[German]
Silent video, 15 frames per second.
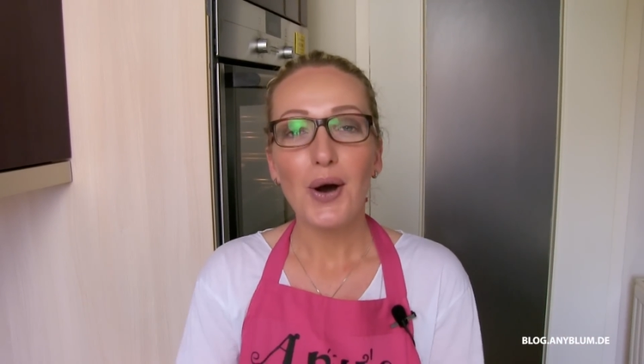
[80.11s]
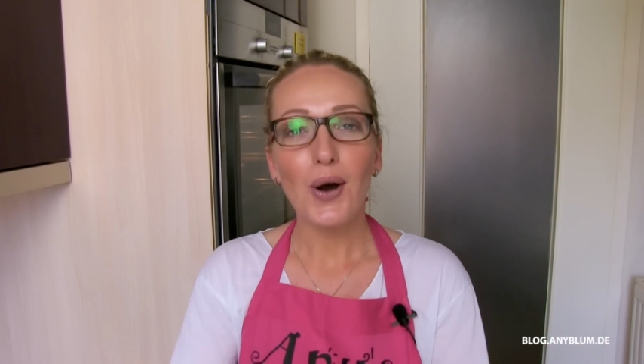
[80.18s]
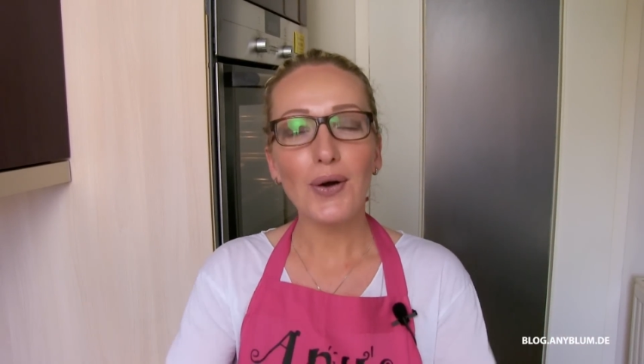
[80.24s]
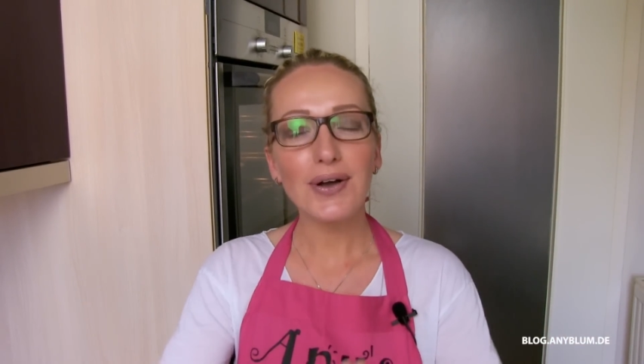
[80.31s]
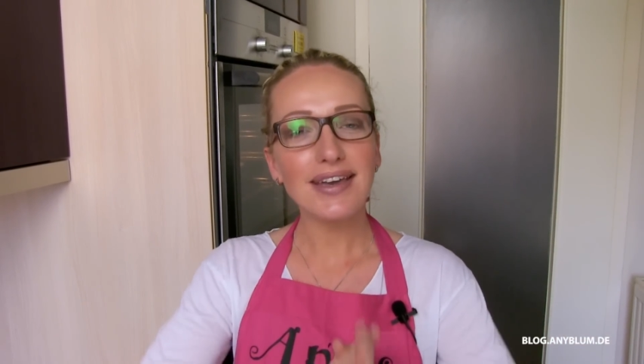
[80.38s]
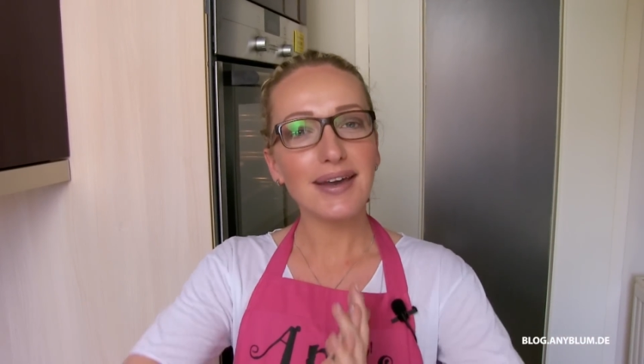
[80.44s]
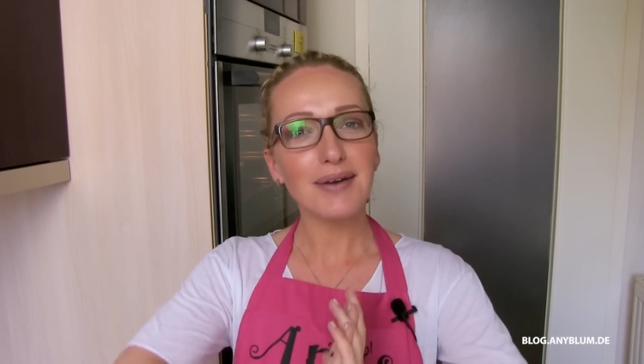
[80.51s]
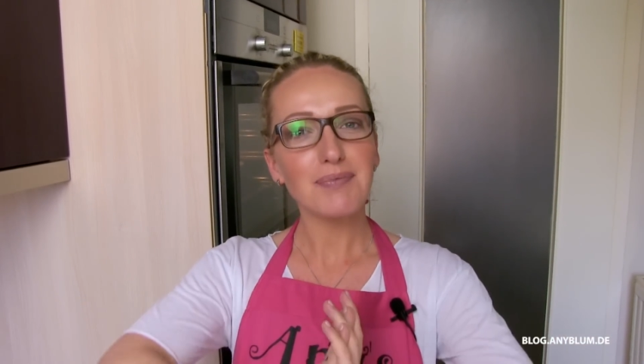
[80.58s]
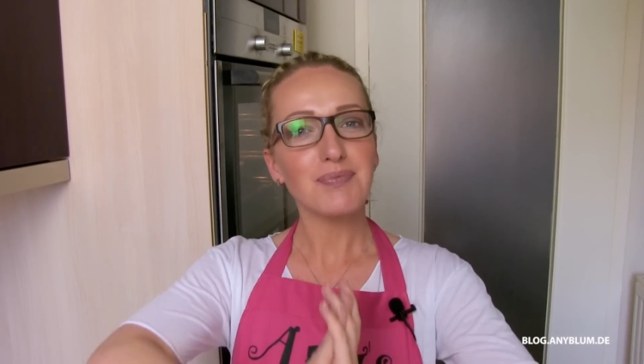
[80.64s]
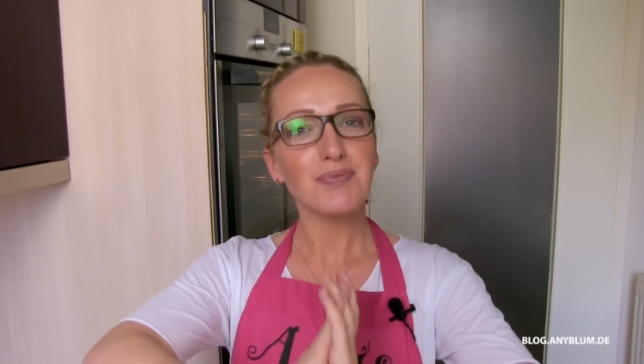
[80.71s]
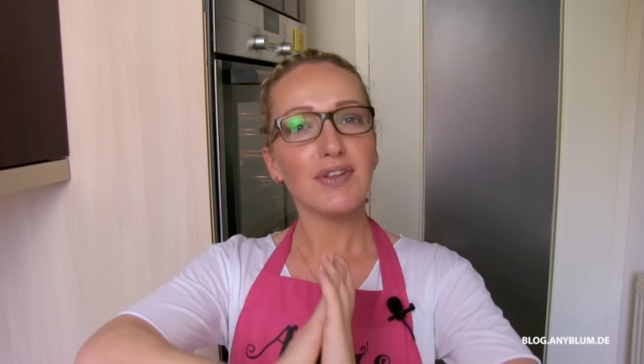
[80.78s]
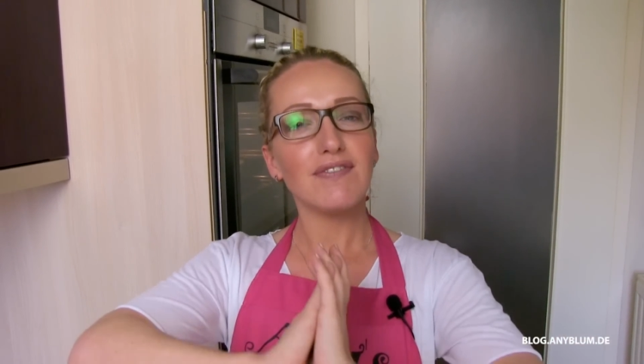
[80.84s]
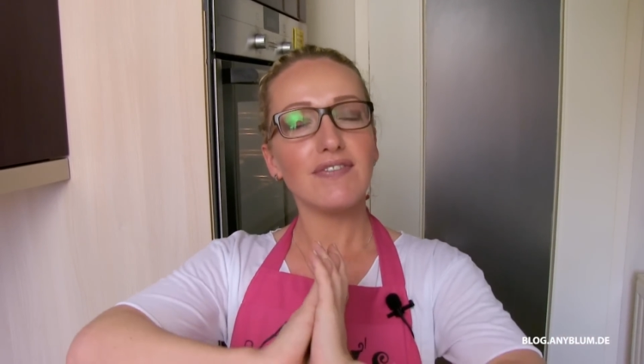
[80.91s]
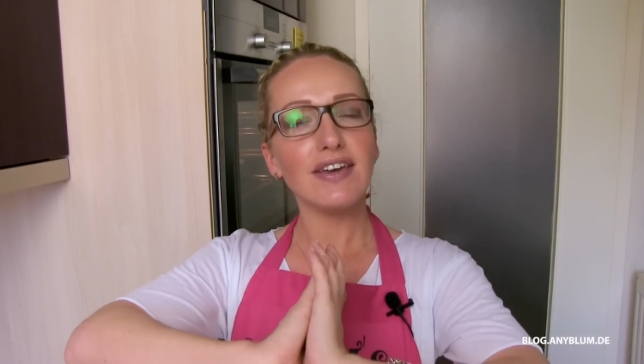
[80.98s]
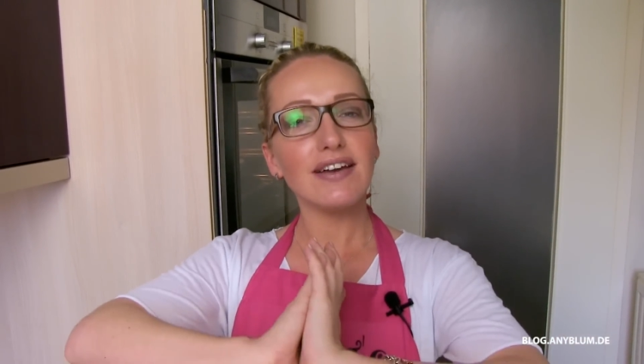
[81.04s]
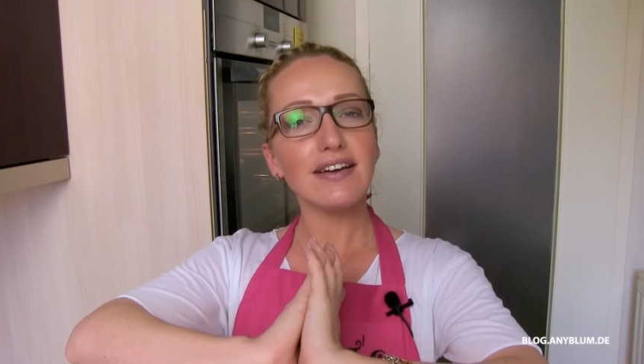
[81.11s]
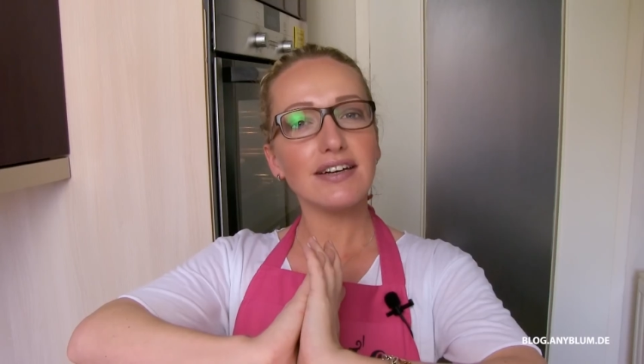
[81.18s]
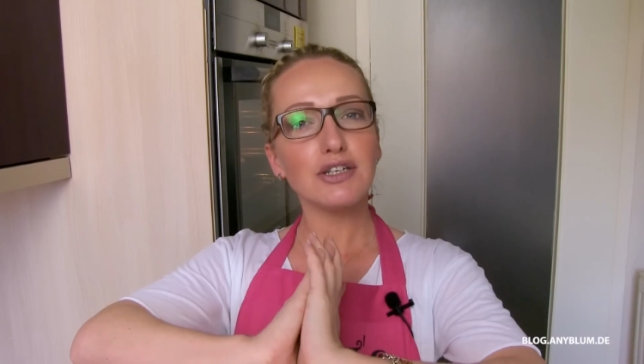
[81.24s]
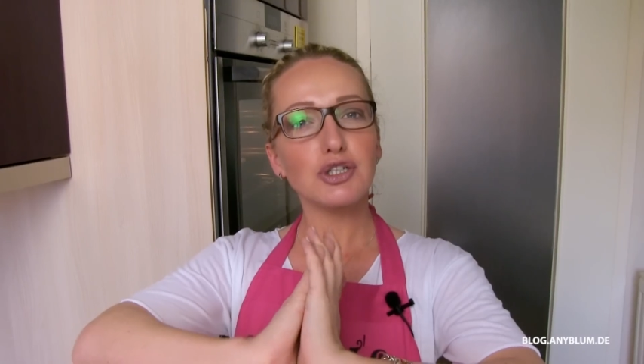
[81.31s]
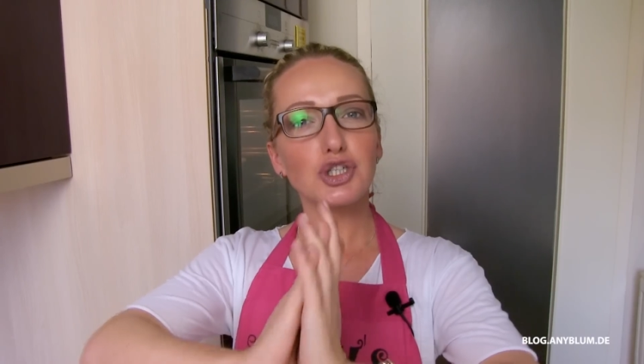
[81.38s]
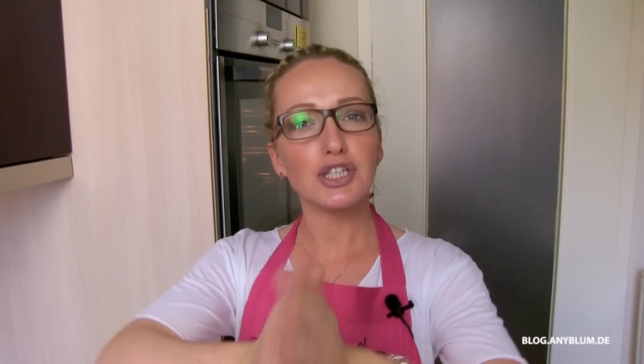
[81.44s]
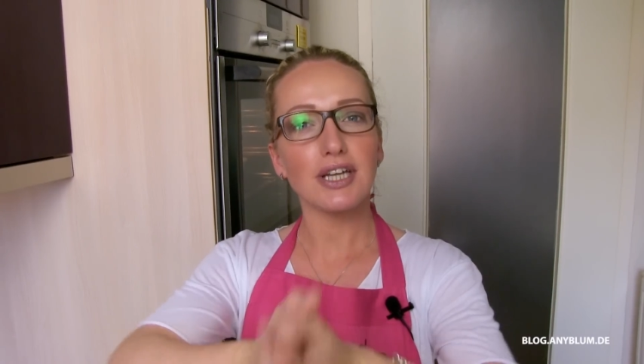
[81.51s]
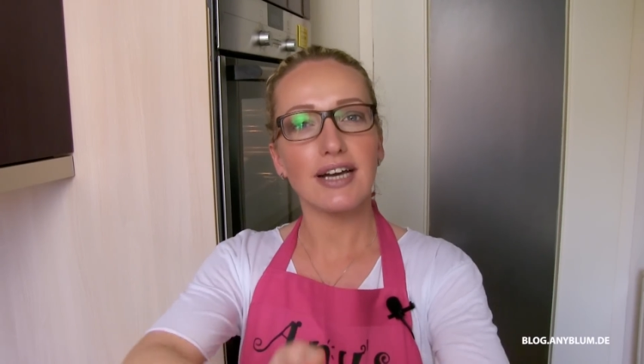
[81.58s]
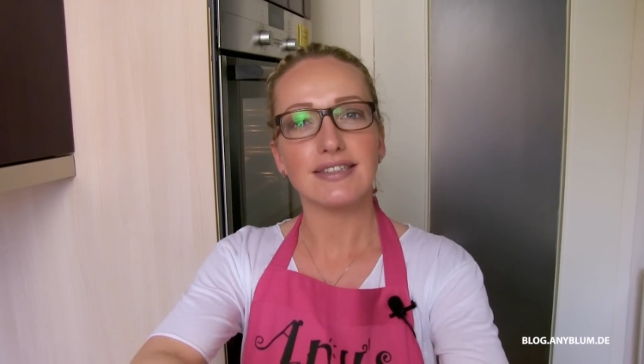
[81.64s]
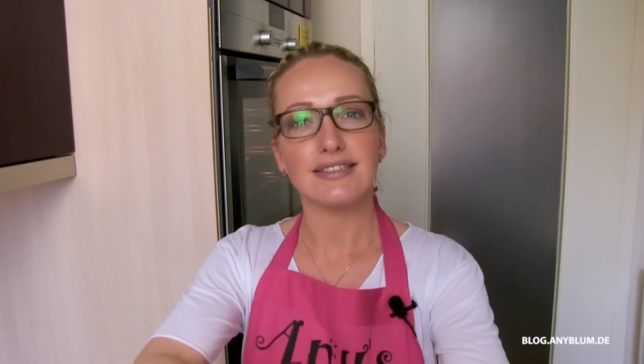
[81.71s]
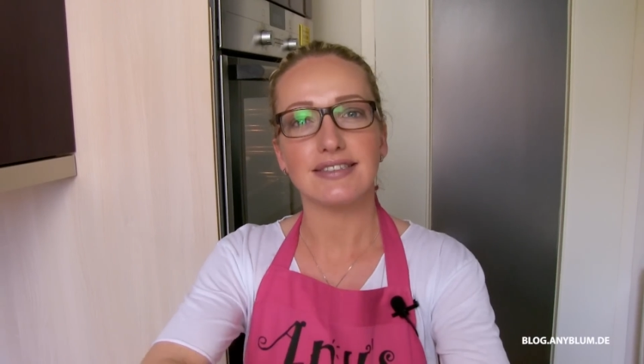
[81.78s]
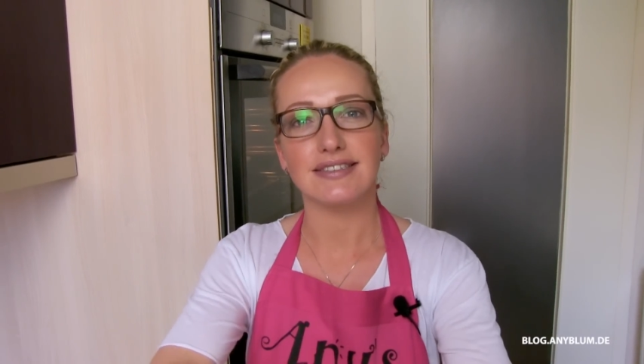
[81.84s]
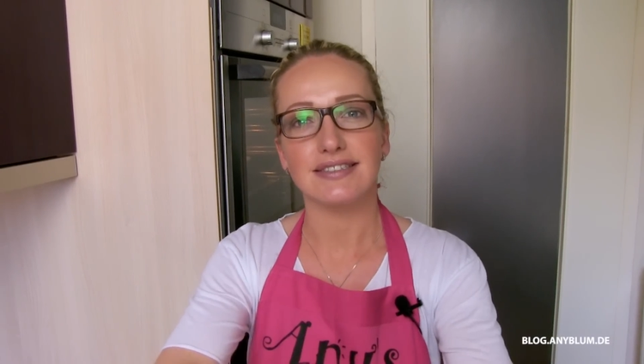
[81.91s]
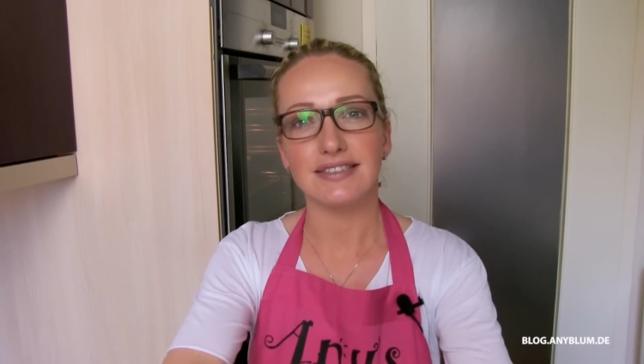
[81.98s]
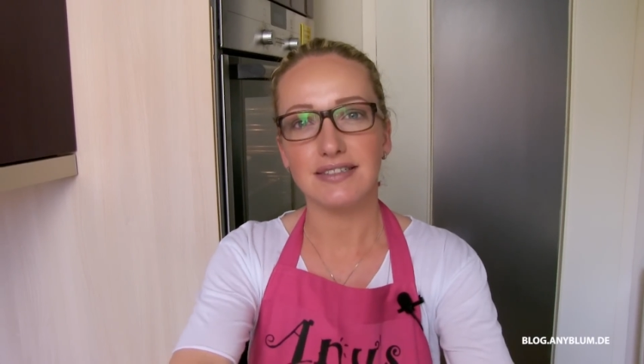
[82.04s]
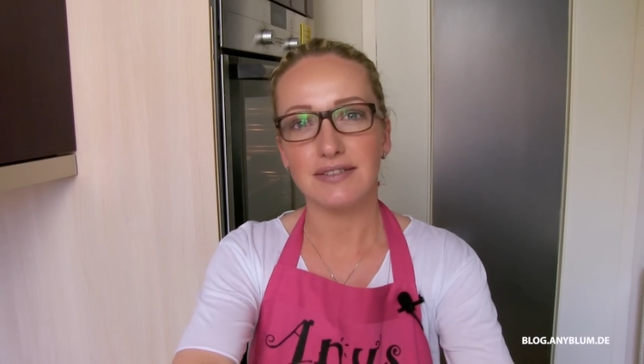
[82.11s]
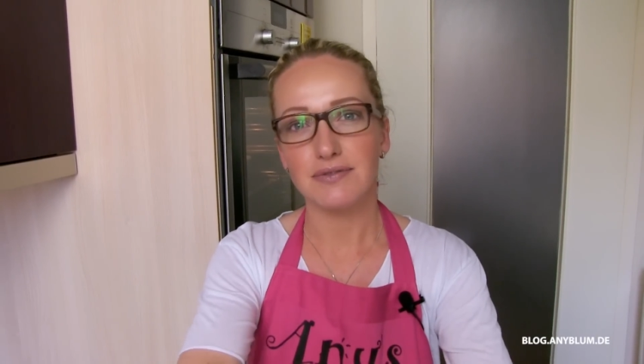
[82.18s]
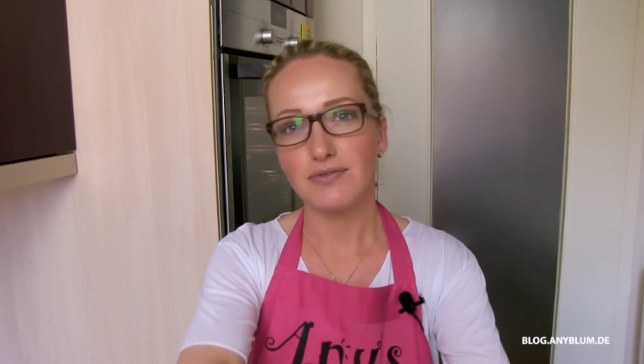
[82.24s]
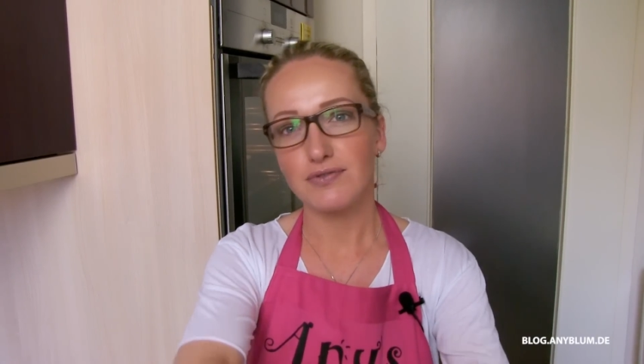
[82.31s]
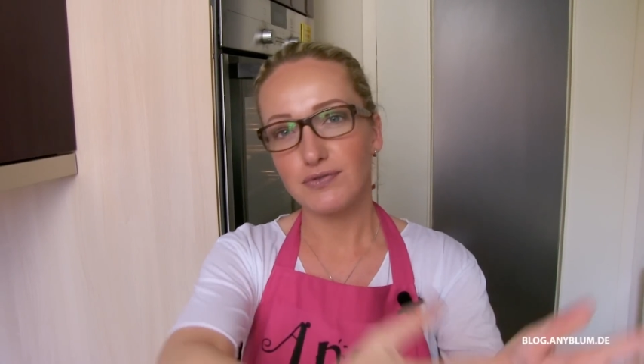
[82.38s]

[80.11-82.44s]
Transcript: Okay, wir starten.